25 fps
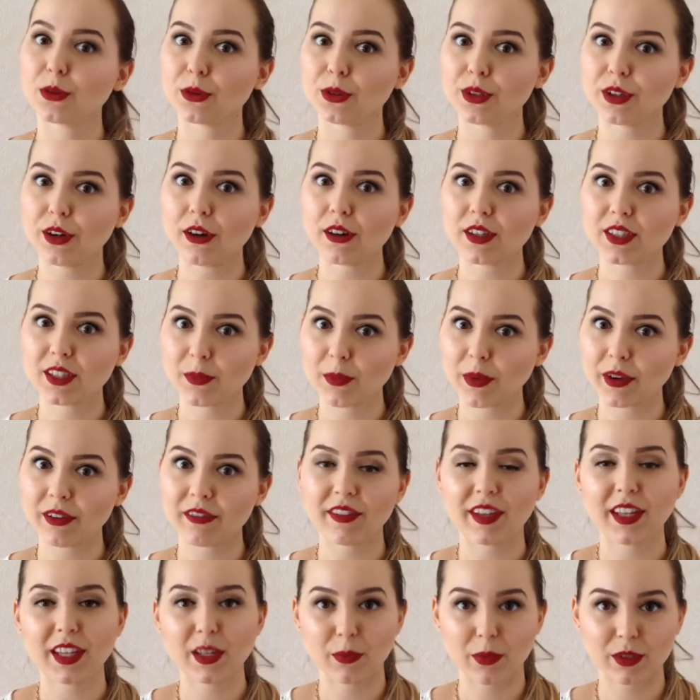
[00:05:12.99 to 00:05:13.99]
curiosa pra
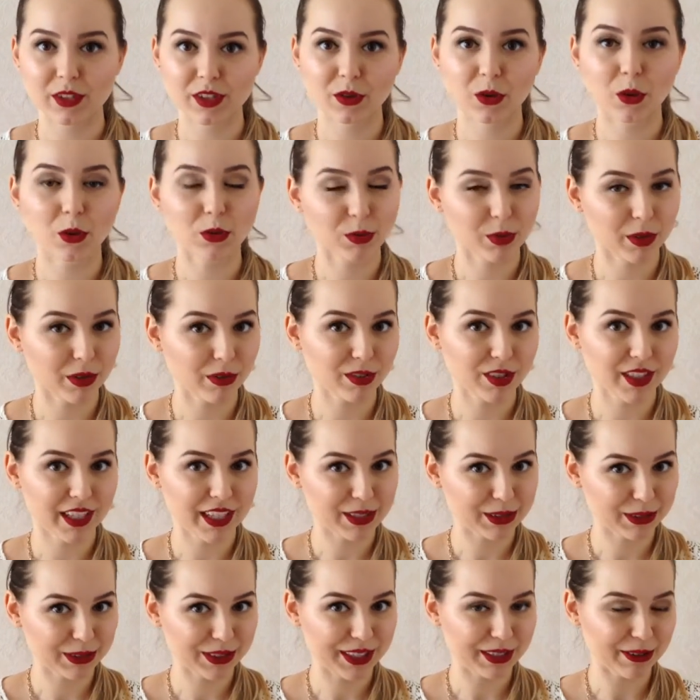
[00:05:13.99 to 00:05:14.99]
ver, depois eu conto pra
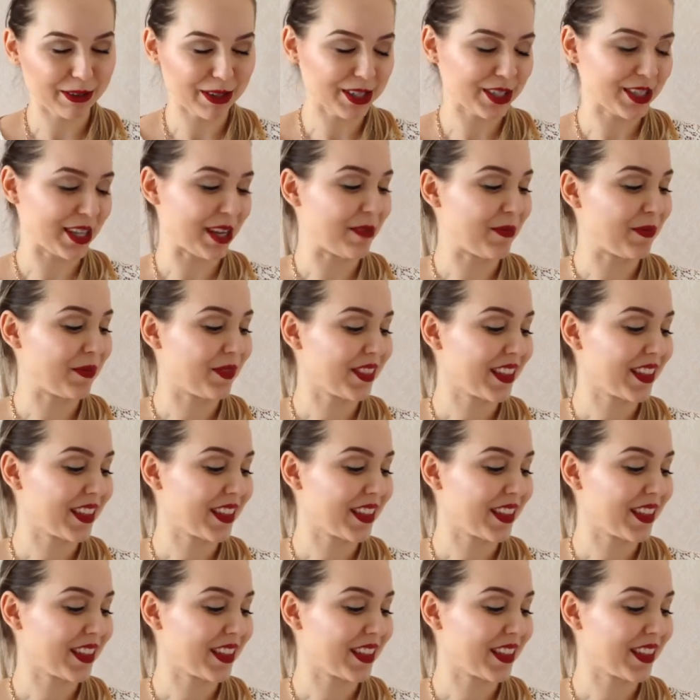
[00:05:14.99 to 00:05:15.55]
vocês o que eu achei.